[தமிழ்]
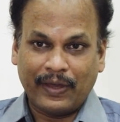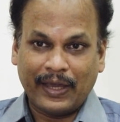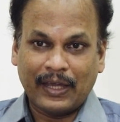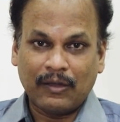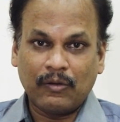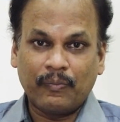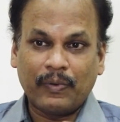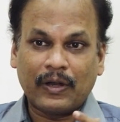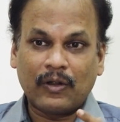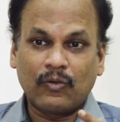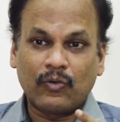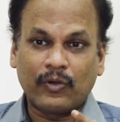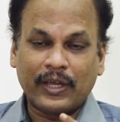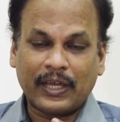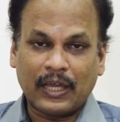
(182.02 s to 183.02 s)
வேகமாக
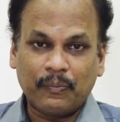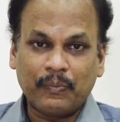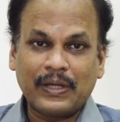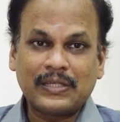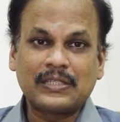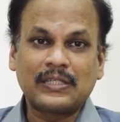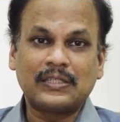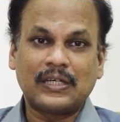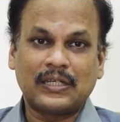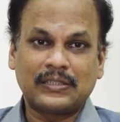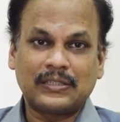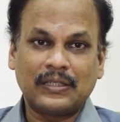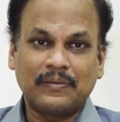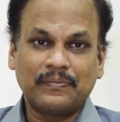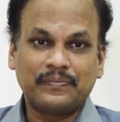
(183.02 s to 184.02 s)
பரவக்கூடிய கெப்பாசிட்டி
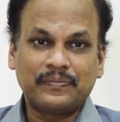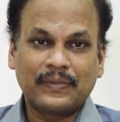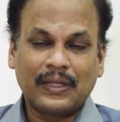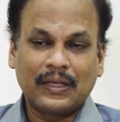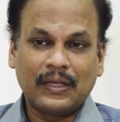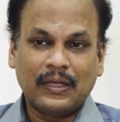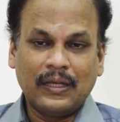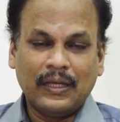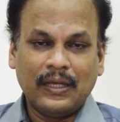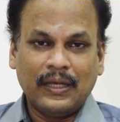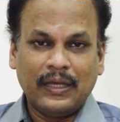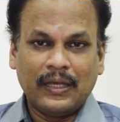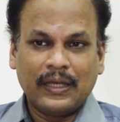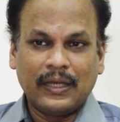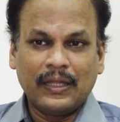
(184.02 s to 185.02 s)
ஜாஸ்தி
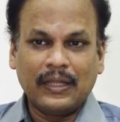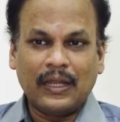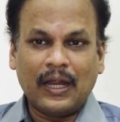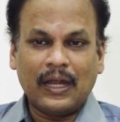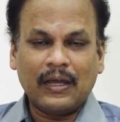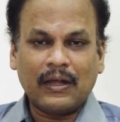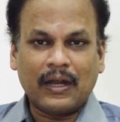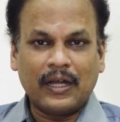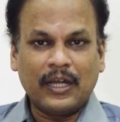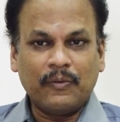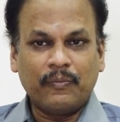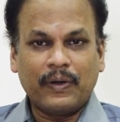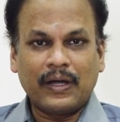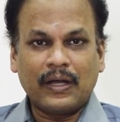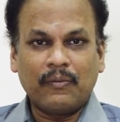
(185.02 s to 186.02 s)
இதனால்
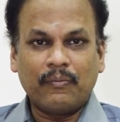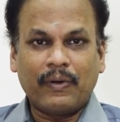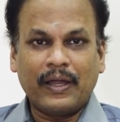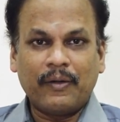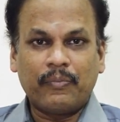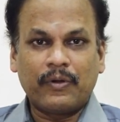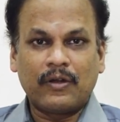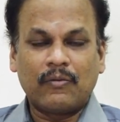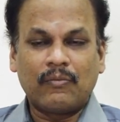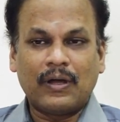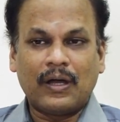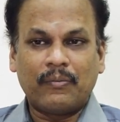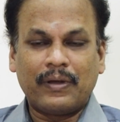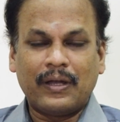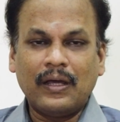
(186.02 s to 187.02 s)
கண்டிப்பாக பயப்படணுமா
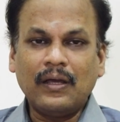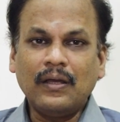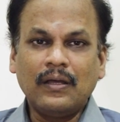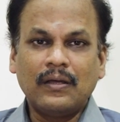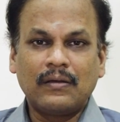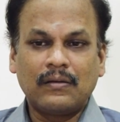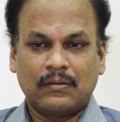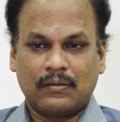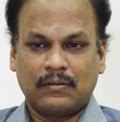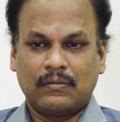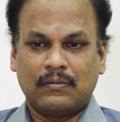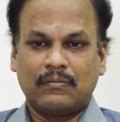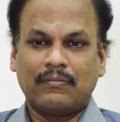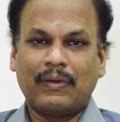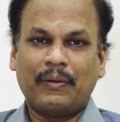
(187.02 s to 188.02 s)
அப்படின்னா
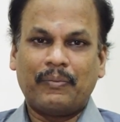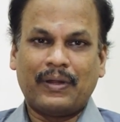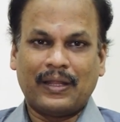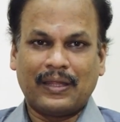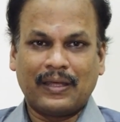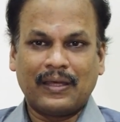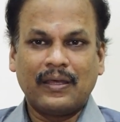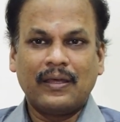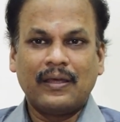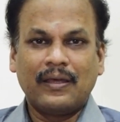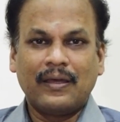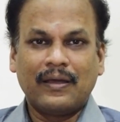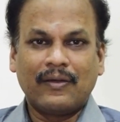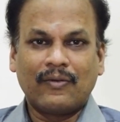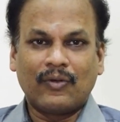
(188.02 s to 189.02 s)
பயப்படாது
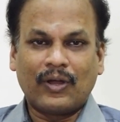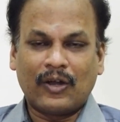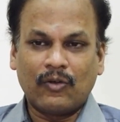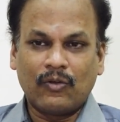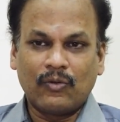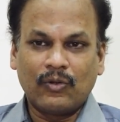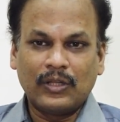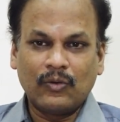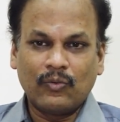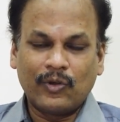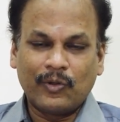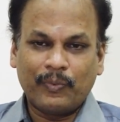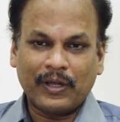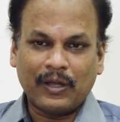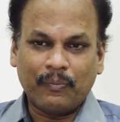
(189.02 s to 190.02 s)
கடவுள் வந்து
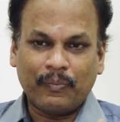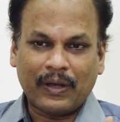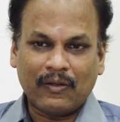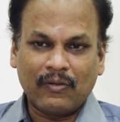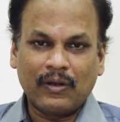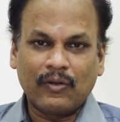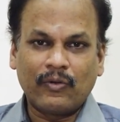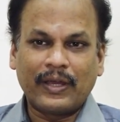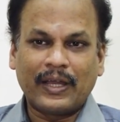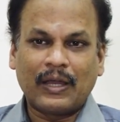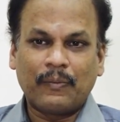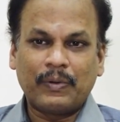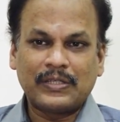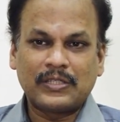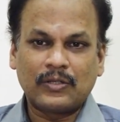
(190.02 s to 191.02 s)
ஒரு பக்கம் பரவக்கூடிய
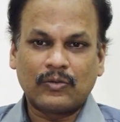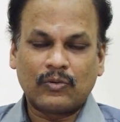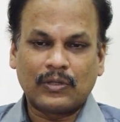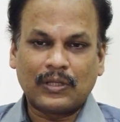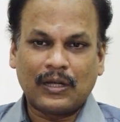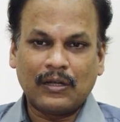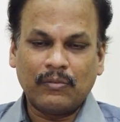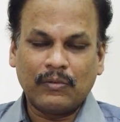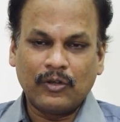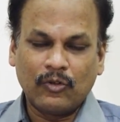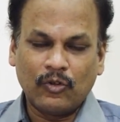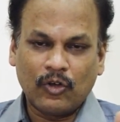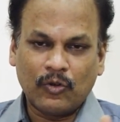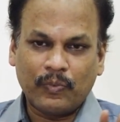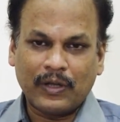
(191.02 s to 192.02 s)
கெப்பாசிட்டி கொடுத்தாலும்
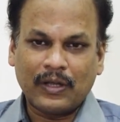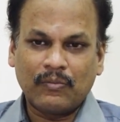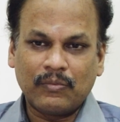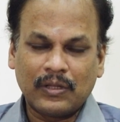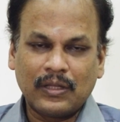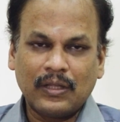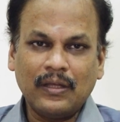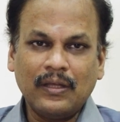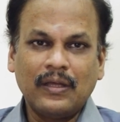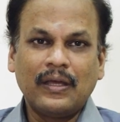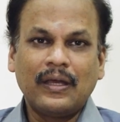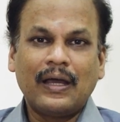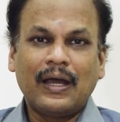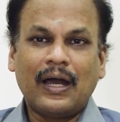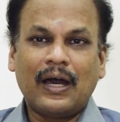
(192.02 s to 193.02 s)
இன்னொரு பக்கம் வந்து
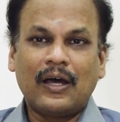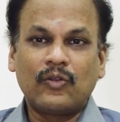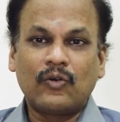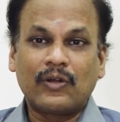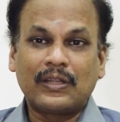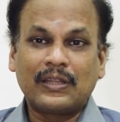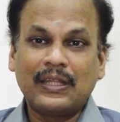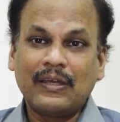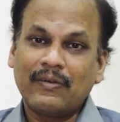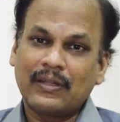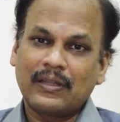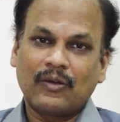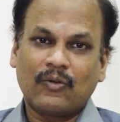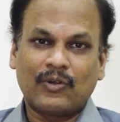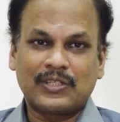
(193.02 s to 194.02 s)
அதோட
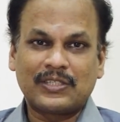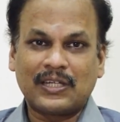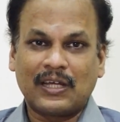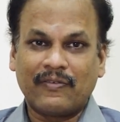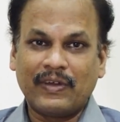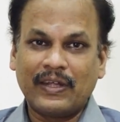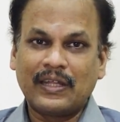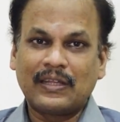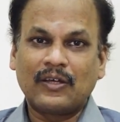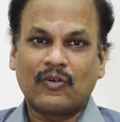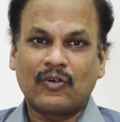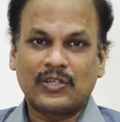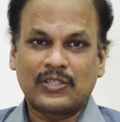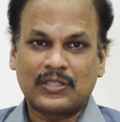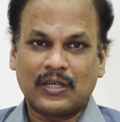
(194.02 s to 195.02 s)
தீவிரத்தை குறைச்சிட்டார் வீரியத்தை
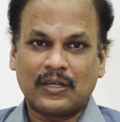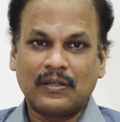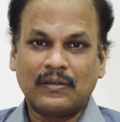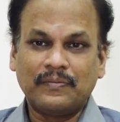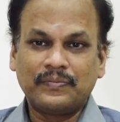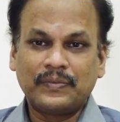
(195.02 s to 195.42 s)
குறைச்சிட்டார்